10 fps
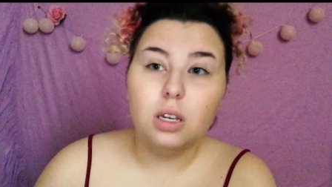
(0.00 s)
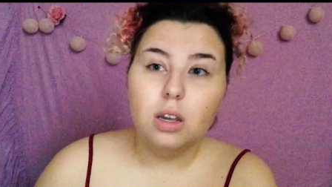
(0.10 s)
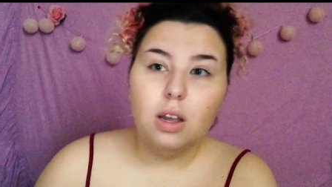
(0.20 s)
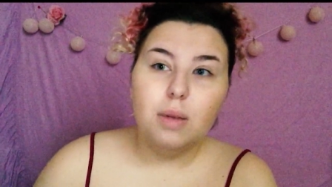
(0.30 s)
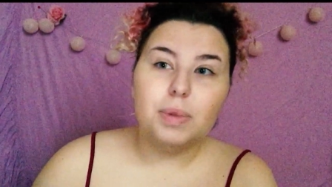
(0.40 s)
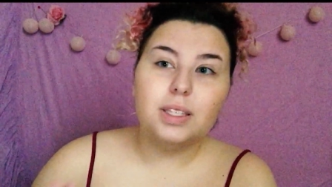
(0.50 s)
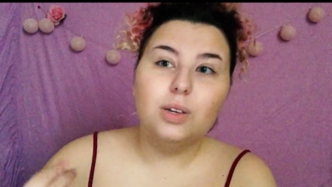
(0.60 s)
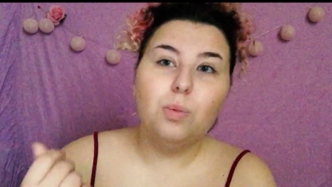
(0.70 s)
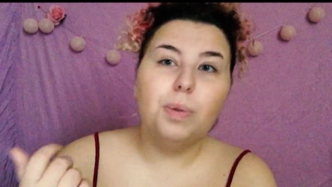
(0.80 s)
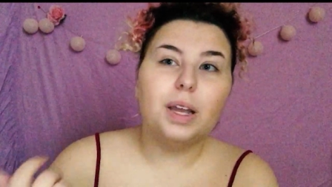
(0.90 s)
parce qu'ils
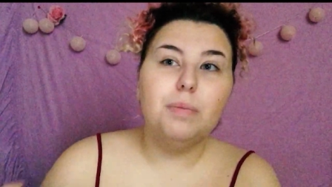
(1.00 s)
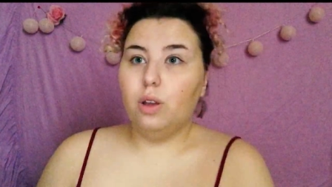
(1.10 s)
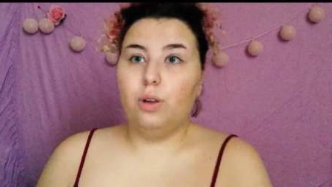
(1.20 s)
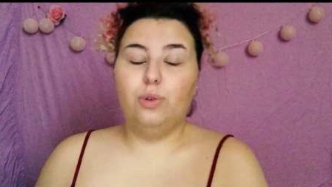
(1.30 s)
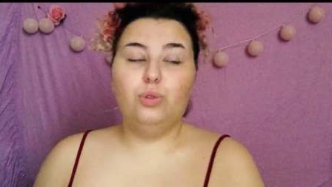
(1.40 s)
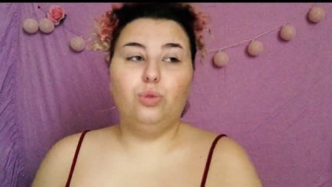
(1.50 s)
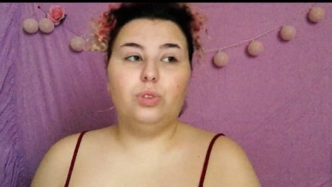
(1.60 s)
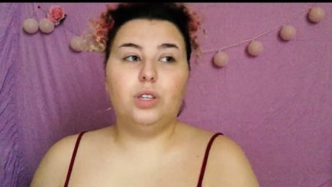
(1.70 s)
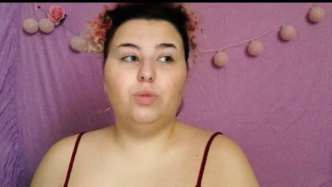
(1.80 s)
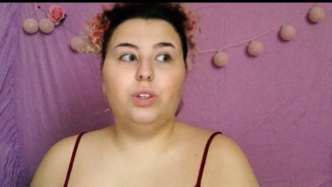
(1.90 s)
comprennent pas. Tout ce qu'ils voient,
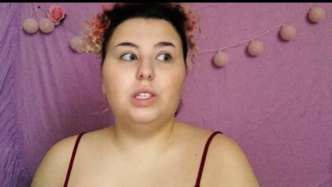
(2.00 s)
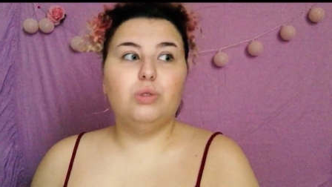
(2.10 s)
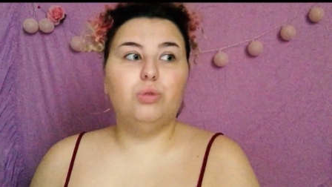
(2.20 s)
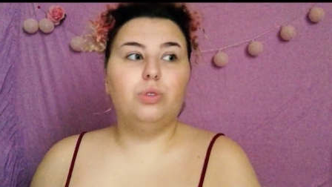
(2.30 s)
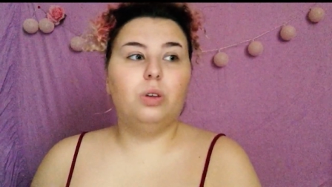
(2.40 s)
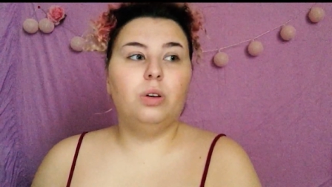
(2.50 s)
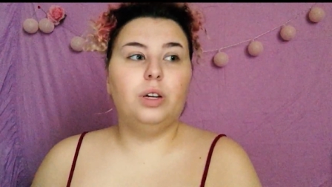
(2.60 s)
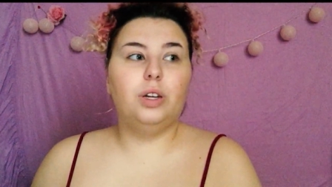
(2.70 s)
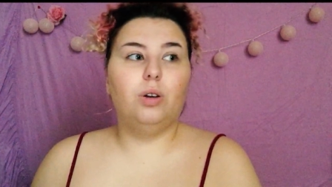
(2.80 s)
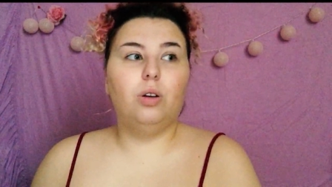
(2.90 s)
c'est du sang et
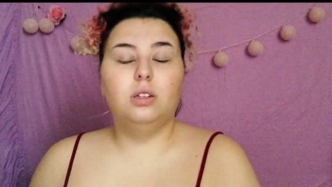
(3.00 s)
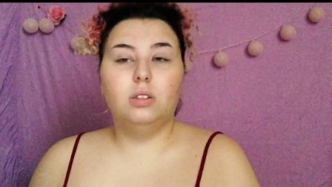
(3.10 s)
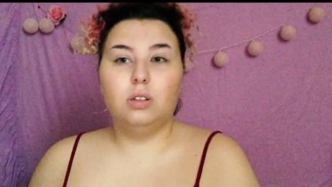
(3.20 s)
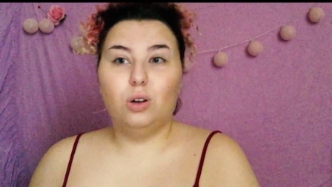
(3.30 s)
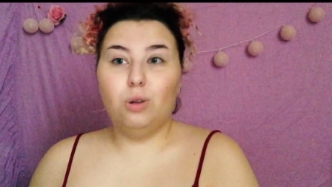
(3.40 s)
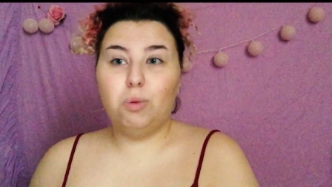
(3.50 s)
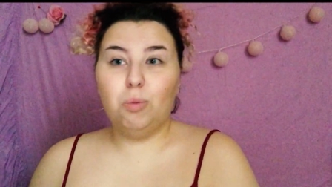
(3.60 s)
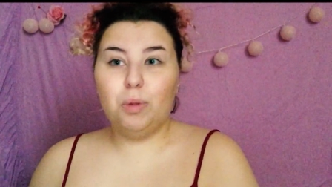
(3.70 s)
encore. Le problème du